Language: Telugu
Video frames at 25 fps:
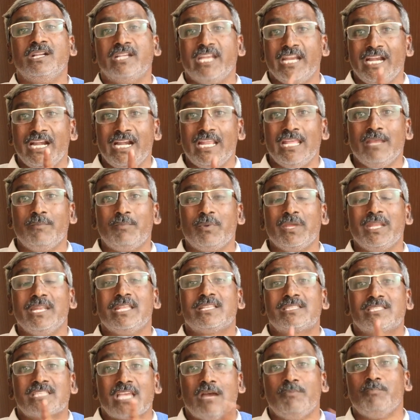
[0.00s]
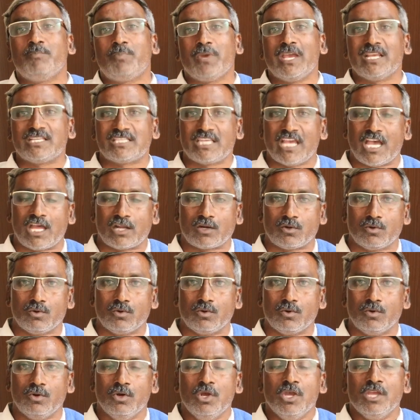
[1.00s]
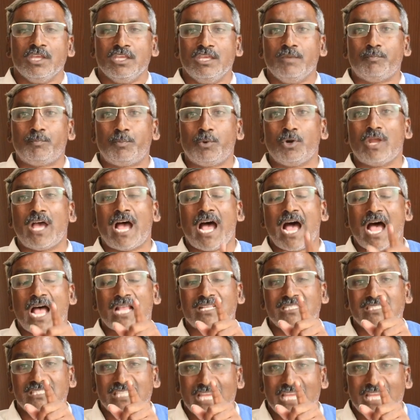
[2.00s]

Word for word: టీడీపీని చంపేశారు ఇప్పుడు ఆ